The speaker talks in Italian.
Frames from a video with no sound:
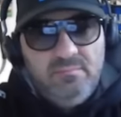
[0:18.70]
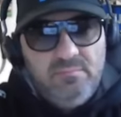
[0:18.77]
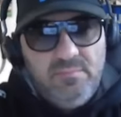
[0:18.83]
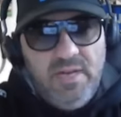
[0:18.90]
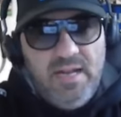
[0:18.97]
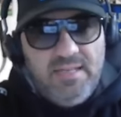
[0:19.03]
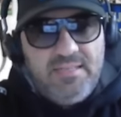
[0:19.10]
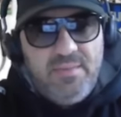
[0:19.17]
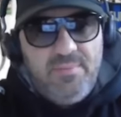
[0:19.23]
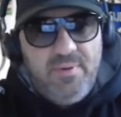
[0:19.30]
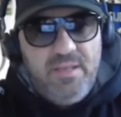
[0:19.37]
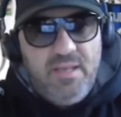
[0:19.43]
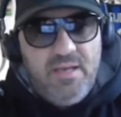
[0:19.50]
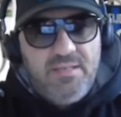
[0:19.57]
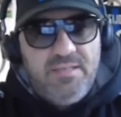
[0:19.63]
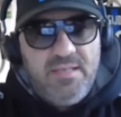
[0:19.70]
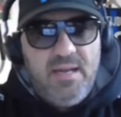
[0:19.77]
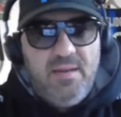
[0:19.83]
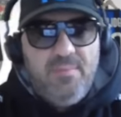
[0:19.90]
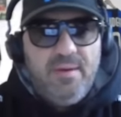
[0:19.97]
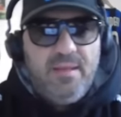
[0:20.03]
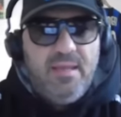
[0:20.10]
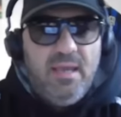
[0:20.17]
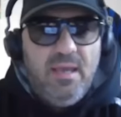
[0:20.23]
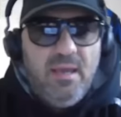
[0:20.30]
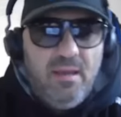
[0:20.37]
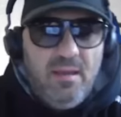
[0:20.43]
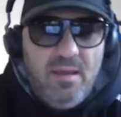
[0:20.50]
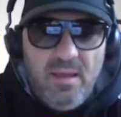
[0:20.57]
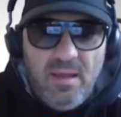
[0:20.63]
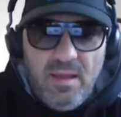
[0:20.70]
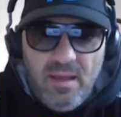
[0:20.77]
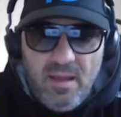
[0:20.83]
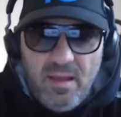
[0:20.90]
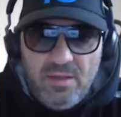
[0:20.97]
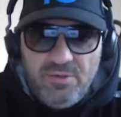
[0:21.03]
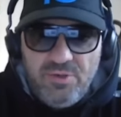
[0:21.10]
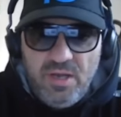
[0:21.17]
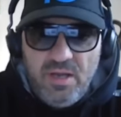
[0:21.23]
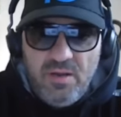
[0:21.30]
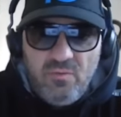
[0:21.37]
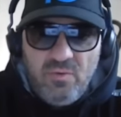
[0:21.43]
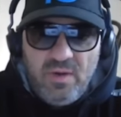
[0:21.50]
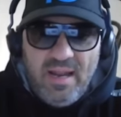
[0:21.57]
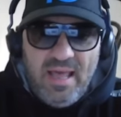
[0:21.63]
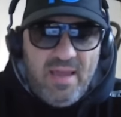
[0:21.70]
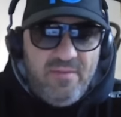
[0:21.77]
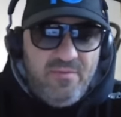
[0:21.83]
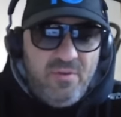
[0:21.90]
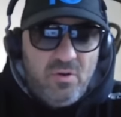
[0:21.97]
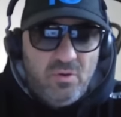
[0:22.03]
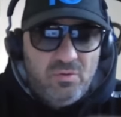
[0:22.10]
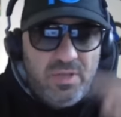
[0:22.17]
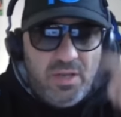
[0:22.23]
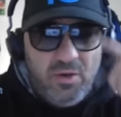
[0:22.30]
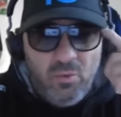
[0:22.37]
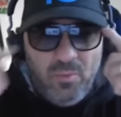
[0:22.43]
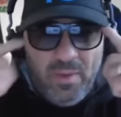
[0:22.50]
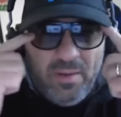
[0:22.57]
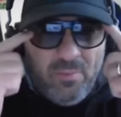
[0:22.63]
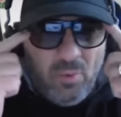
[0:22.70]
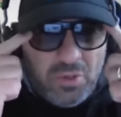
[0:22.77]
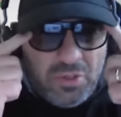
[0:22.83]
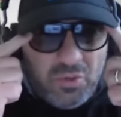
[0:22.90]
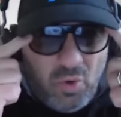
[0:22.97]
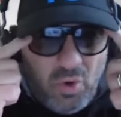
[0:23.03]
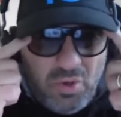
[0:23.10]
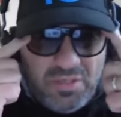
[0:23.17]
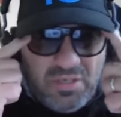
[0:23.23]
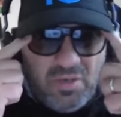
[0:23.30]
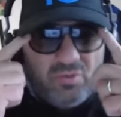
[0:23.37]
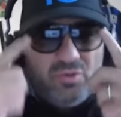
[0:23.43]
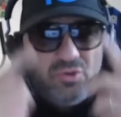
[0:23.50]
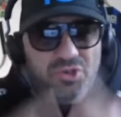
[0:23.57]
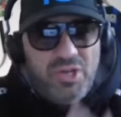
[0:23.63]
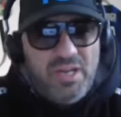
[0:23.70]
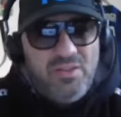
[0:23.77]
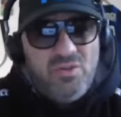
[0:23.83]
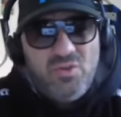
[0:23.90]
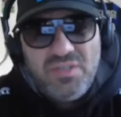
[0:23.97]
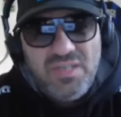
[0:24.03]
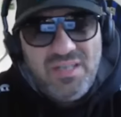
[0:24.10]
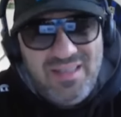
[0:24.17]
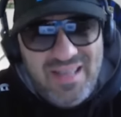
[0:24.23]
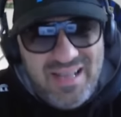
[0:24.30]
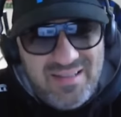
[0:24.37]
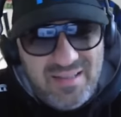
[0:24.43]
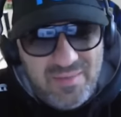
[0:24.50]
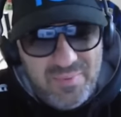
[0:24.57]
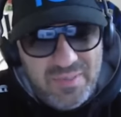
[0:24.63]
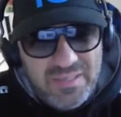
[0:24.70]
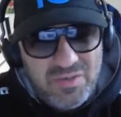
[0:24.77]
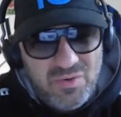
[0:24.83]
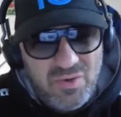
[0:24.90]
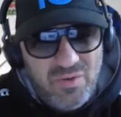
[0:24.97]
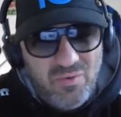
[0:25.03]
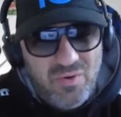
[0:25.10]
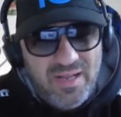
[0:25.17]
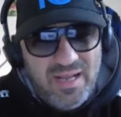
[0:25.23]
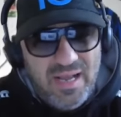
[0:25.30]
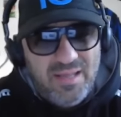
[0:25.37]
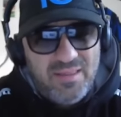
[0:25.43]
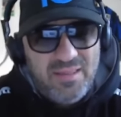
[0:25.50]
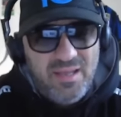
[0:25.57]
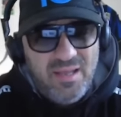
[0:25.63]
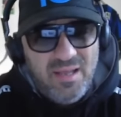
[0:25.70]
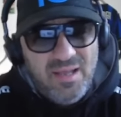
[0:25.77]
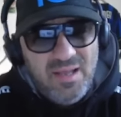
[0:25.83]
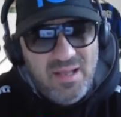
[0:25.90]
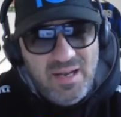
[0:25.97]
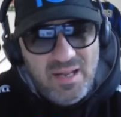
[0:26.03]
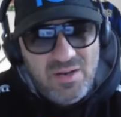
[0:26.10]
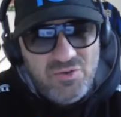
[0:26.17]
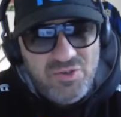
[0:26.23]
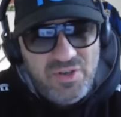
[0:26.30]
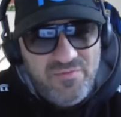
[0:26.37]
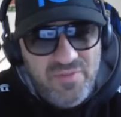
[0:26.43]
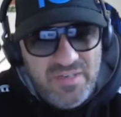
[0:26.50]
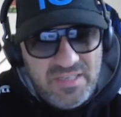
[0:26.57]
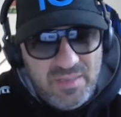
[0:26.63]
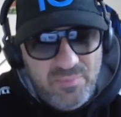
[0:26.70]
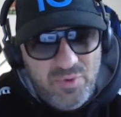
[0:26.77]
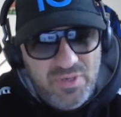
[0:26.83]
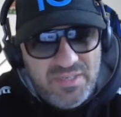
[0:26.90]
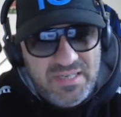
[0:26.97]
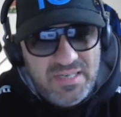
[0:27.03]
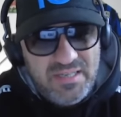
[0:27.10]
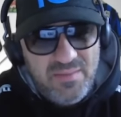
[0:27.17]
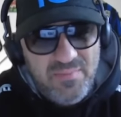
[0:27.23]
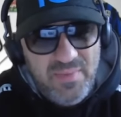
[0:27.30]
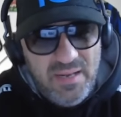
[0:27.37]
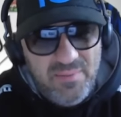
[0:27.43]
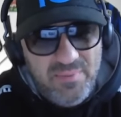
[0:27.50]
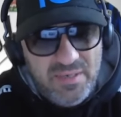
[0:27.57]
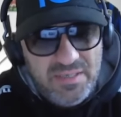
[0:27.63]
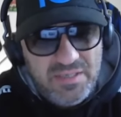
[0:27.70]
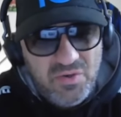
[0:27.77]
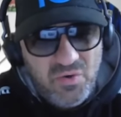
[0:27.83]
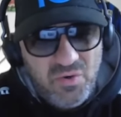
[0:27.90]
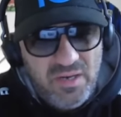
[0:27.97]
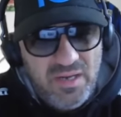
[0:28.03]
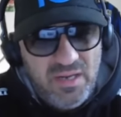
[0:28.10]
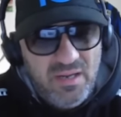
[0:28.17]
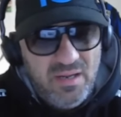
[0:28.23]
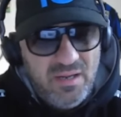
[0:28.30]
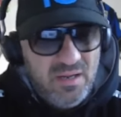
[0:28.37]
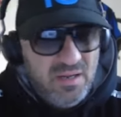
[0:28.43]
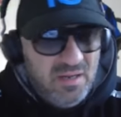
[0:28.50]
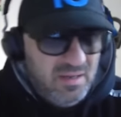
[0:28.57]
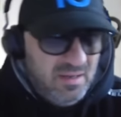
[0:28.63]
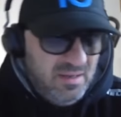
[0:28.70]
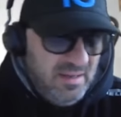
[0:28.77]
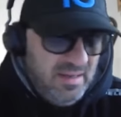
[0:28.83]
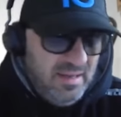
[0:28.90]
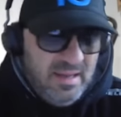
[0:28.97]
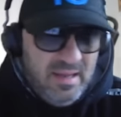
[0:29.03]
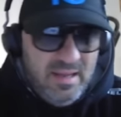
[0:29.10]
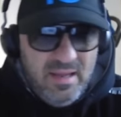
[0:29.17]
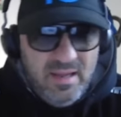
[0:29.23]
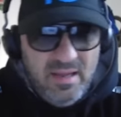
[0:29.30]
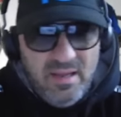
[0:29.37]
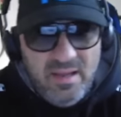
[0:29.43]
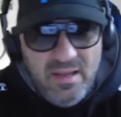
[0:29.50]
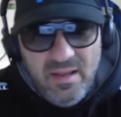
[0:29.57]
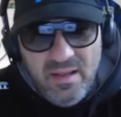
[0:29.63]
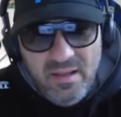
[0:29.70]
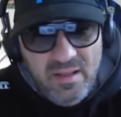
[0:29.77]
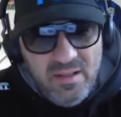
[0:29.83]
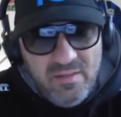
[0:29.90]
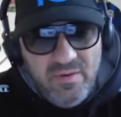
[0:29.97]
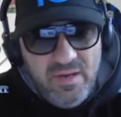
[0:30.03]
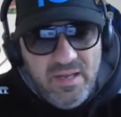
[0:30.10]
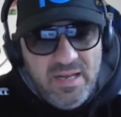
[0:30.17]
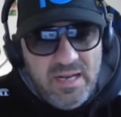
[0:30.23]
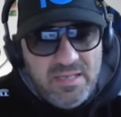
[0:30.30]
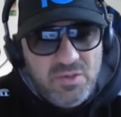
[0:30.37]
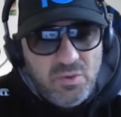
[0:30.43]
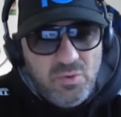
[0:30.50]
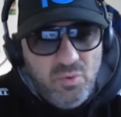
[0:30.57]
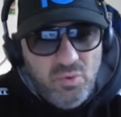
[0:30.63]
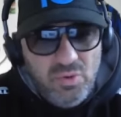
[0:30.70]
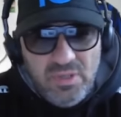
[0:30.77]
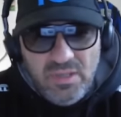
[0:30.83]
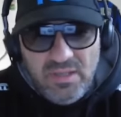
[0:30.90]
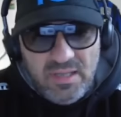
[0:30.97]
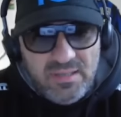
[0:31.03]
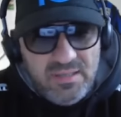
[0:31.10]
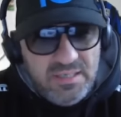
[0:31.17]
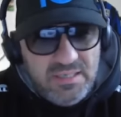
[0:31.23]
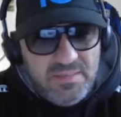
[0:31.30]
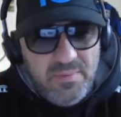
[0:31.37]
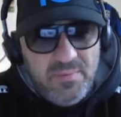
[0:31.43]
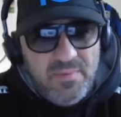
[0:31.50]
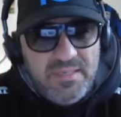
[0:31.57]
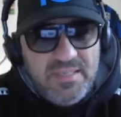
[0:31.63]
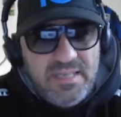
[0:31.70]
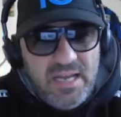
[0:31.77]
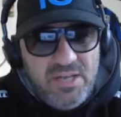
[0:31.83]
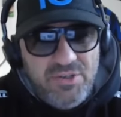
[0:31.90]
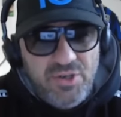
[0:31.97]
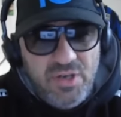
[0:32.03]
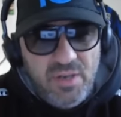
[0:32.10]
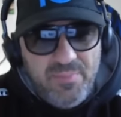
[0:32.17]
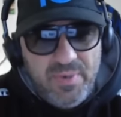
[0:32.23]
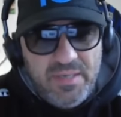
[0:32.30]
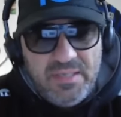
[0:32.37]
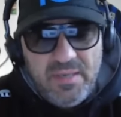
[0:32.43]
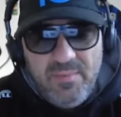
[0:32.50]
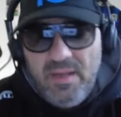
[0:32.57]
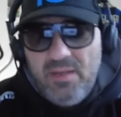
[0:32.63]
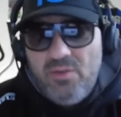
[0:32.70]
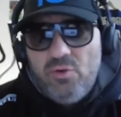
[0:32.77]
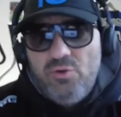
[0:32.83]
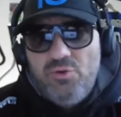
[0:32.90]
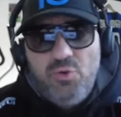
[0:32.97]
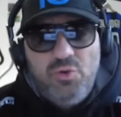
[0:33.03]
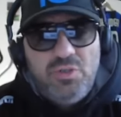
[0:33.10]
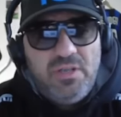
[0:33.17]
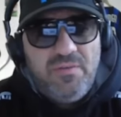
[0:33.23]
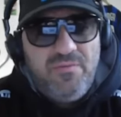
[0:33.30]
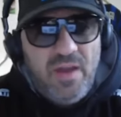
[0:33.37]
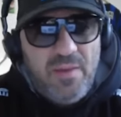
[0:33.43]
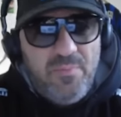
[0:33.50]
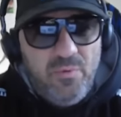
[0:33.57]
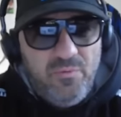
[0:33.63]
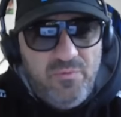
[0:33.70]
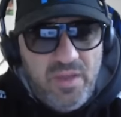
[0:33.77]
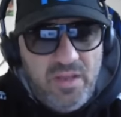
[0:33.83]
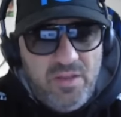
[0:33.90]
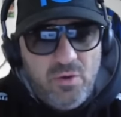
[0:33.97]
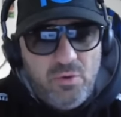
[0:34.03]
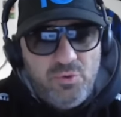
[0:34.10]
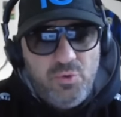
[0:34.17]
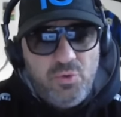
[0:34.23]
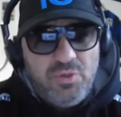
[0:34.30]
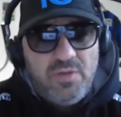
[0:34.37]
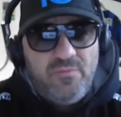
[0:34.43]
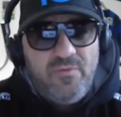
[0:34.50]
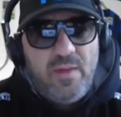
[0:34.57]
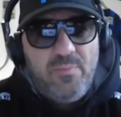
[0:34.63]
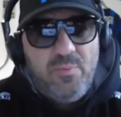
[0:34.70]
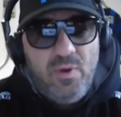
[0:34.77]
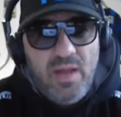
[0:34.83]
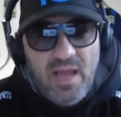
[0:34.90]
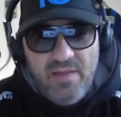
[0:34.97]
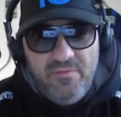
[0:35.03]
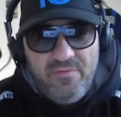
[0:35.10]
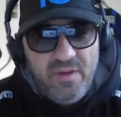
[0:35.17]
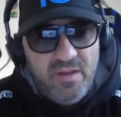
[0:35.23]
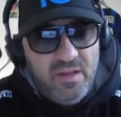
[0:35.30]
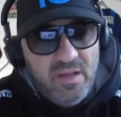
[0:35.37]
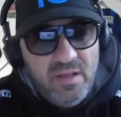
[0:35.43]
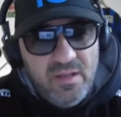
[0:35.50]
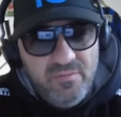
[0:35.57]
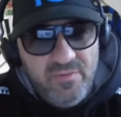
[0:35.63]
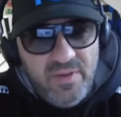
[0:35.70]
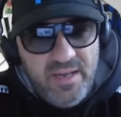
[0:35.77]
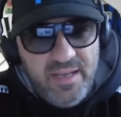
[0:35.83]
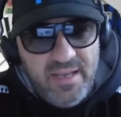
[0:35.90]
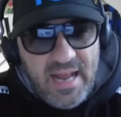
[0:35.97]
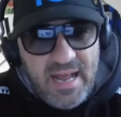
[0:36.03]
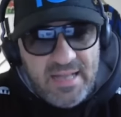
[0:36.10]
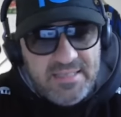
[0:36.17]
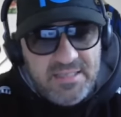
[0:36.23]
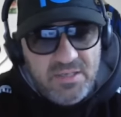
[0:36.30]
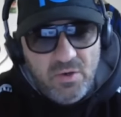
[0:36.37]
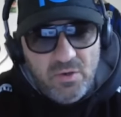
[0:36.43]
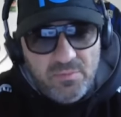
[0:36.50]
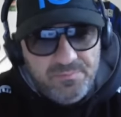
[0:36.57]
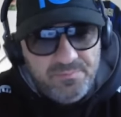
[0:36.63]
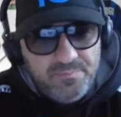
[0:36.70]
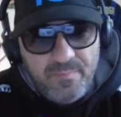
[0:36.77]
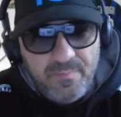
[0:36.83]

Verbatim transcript: Grazie per ieri sera perché eh, c'è cioè, una live con dei numeri mostruosi, 870 persone collegate, l'hanno già vista più di 7000 persone. Eh, vi ringrazio tutti, tantissimi messaggi di apprezzamento. Giuse, fai più video, Giuse, fai più live. Vi ringrazio.